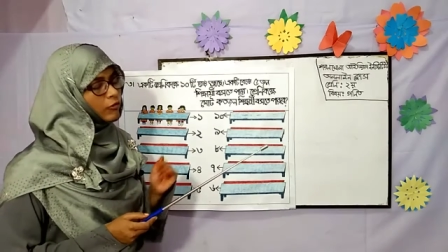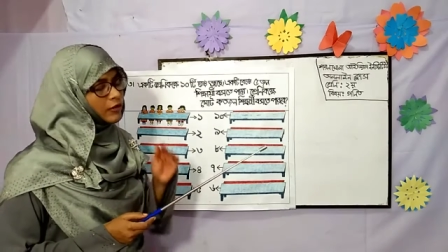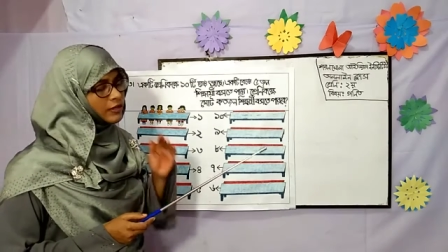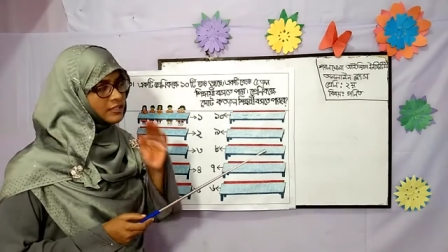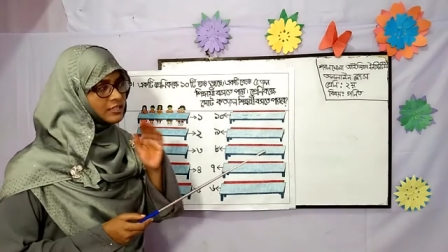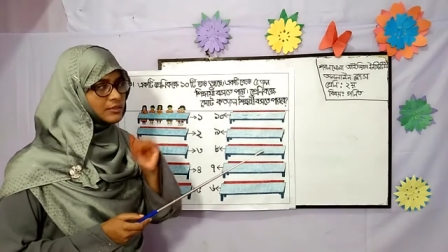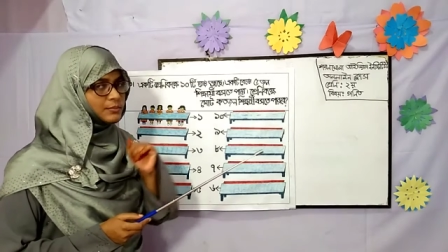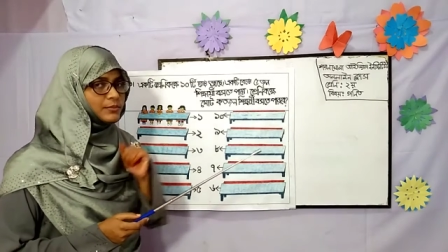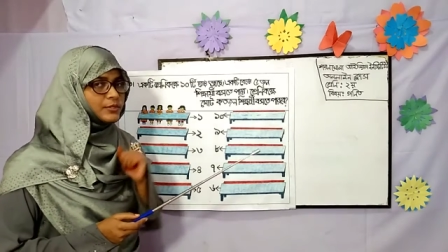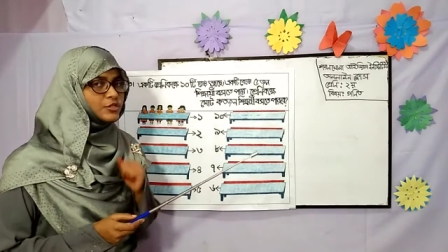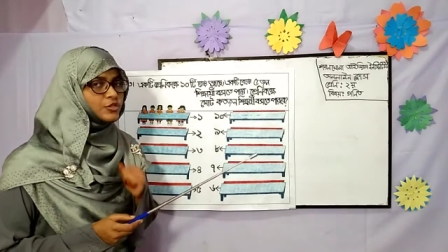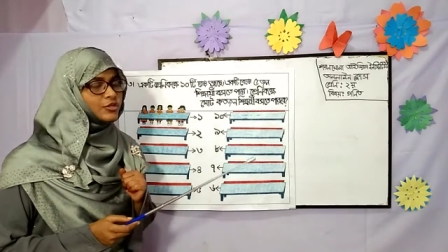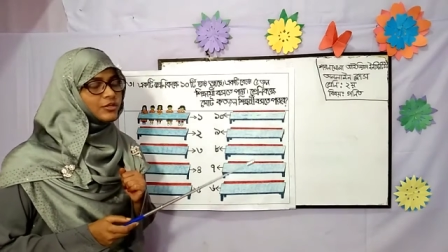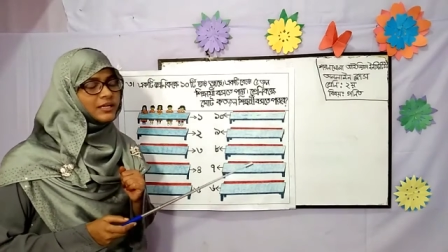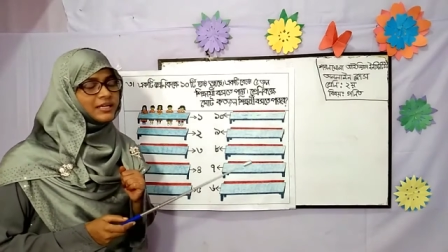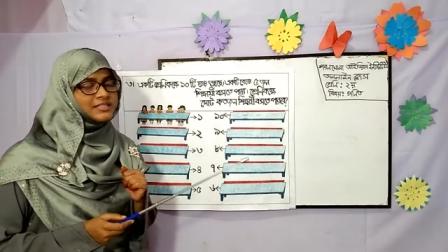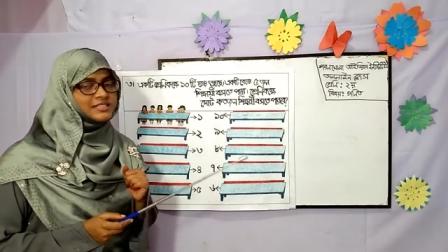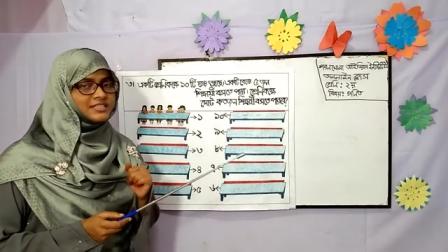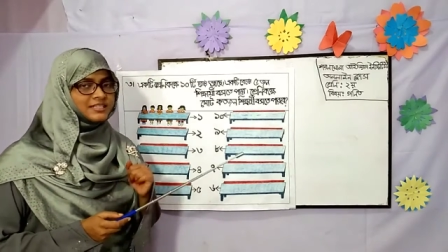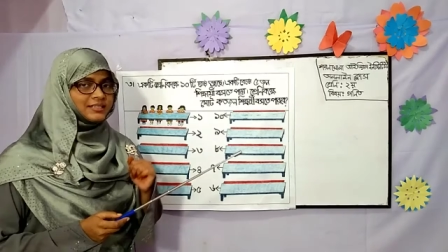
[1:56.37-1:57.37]
কয়েকটি
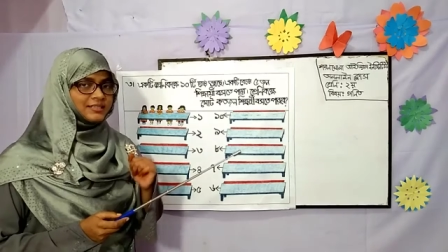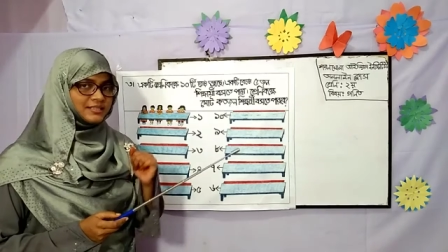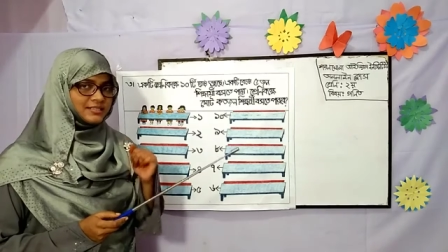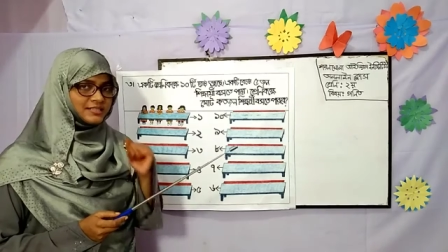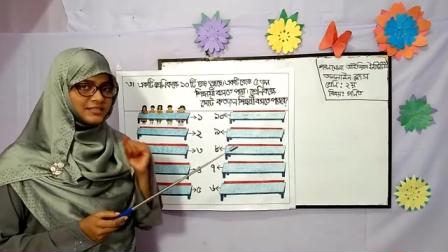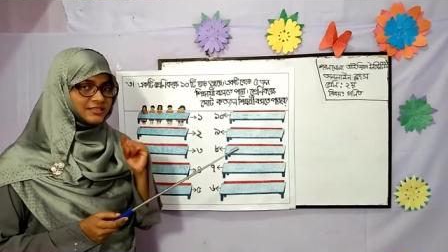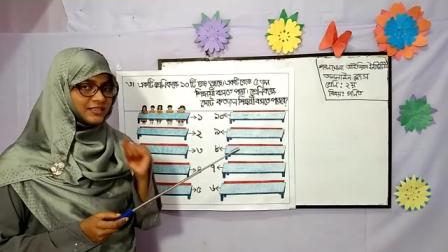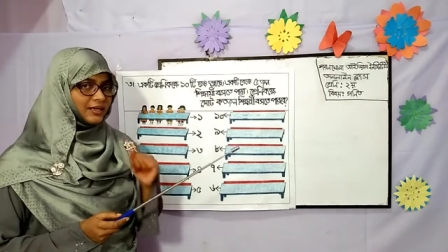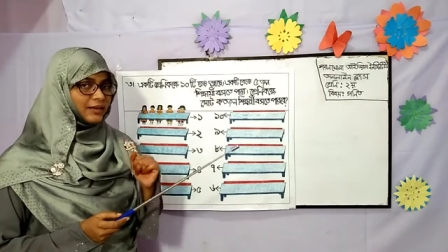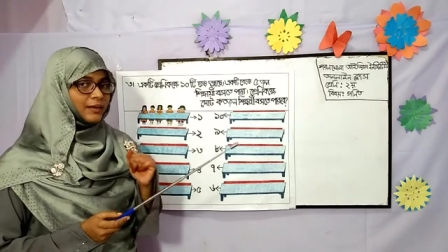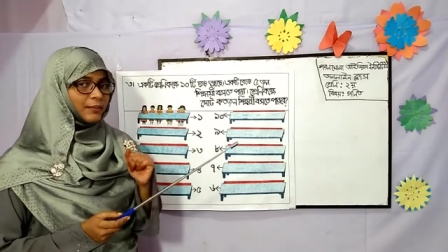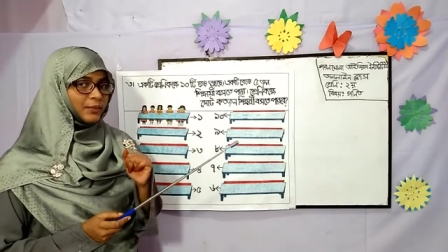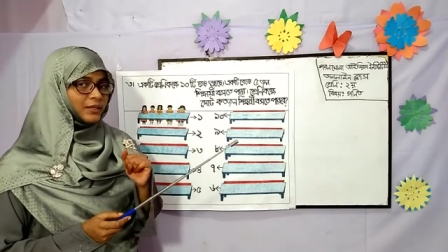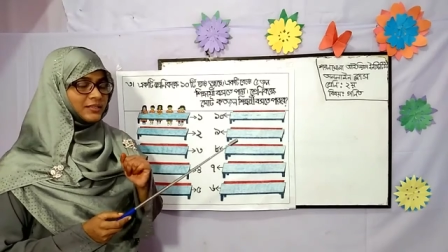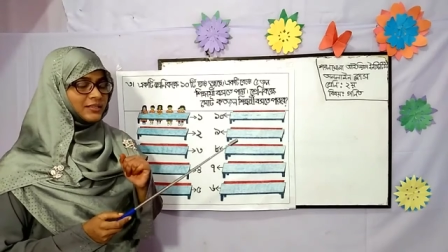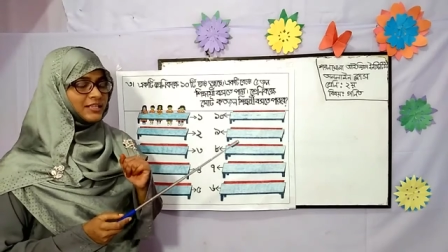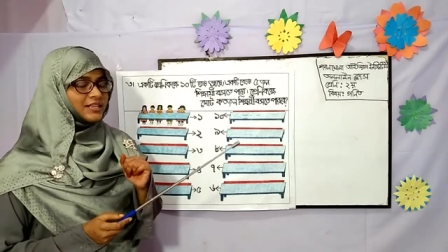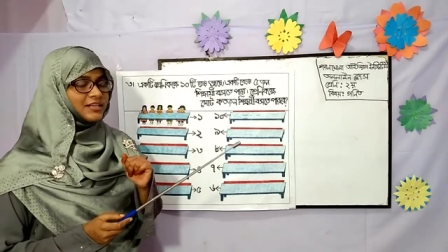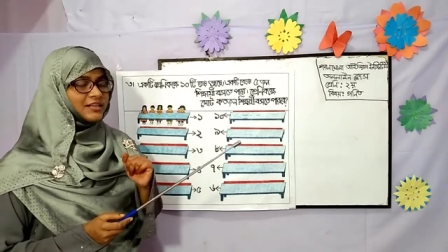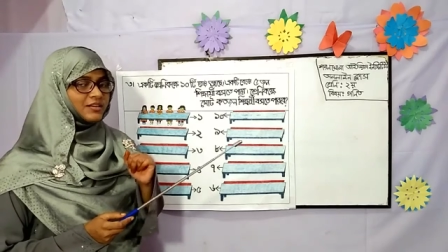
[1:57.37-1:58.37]
বিষয় আছে যা
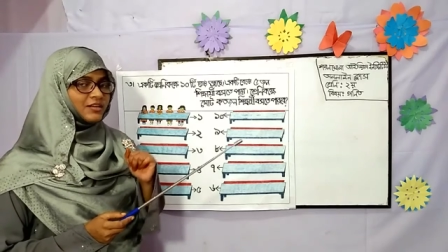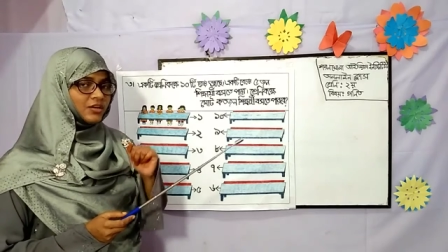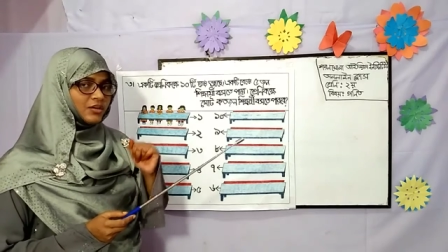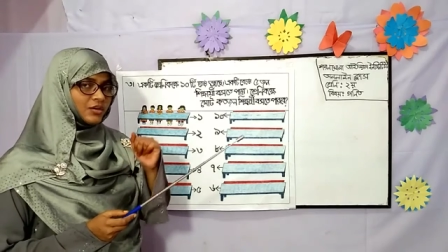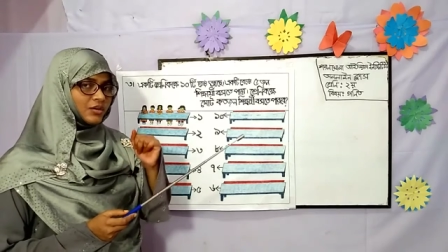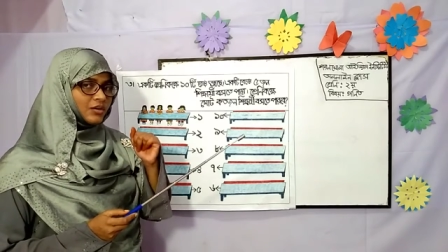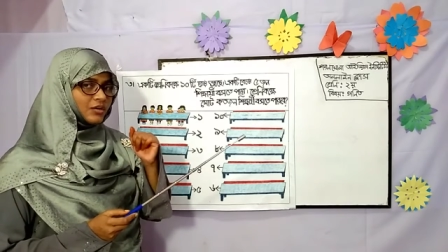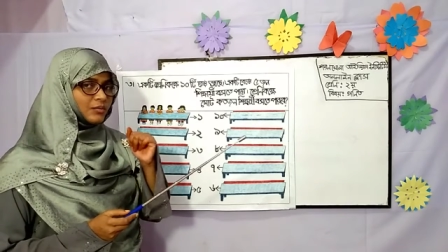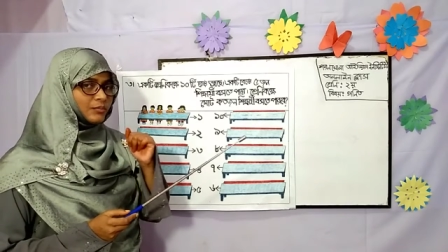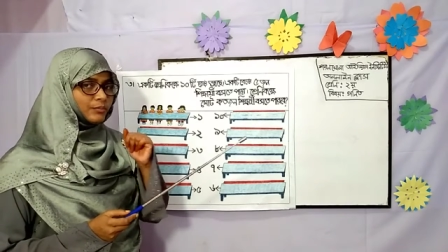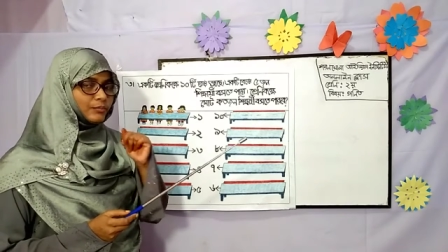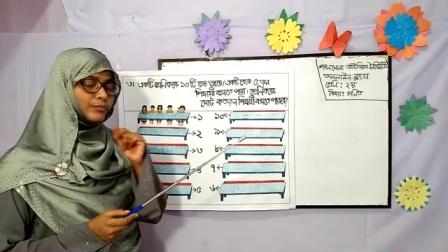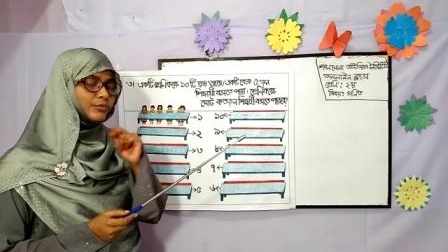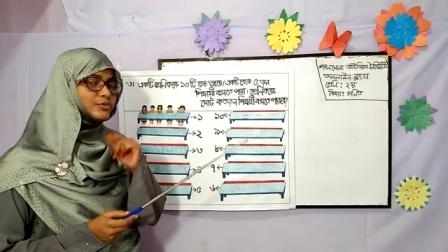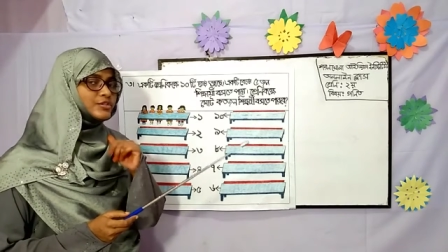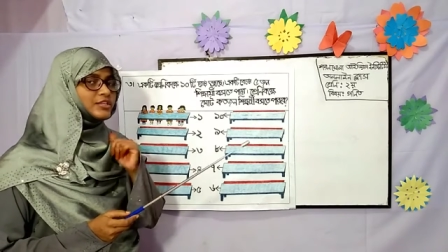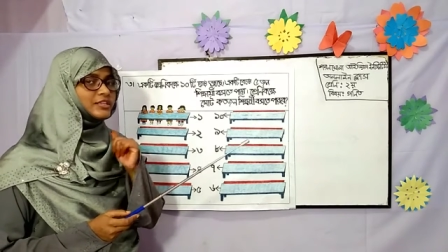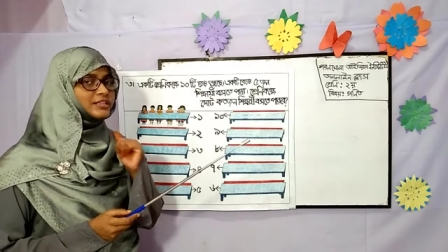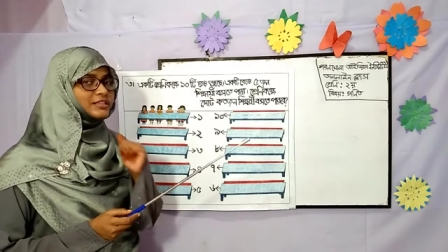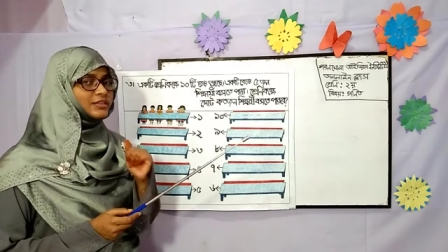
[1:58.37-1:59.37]
আমাদের
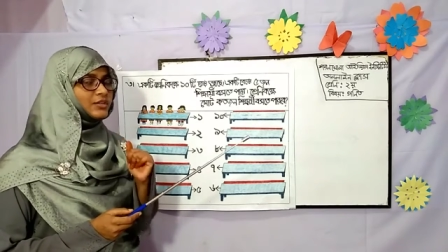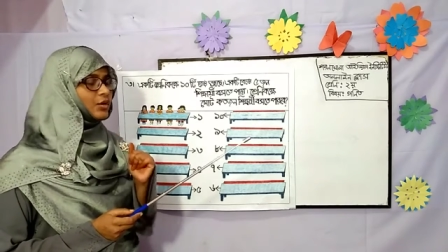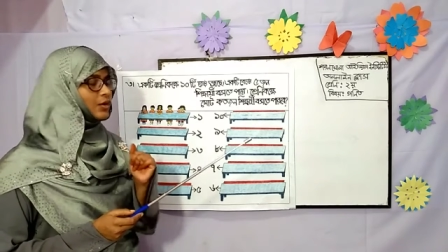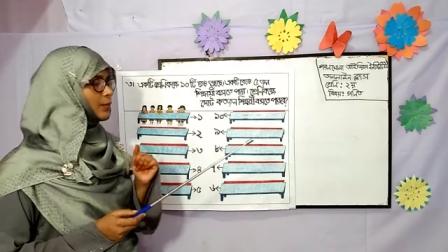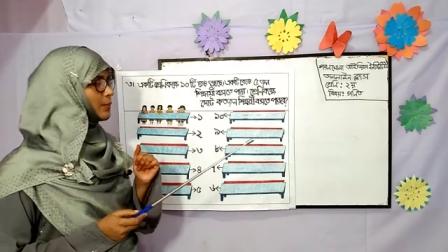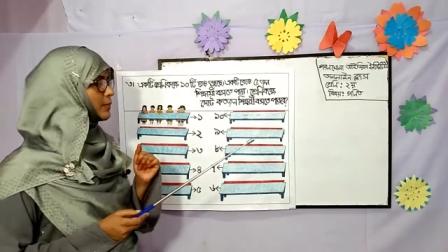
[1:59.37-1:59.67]
বুঝে নিতে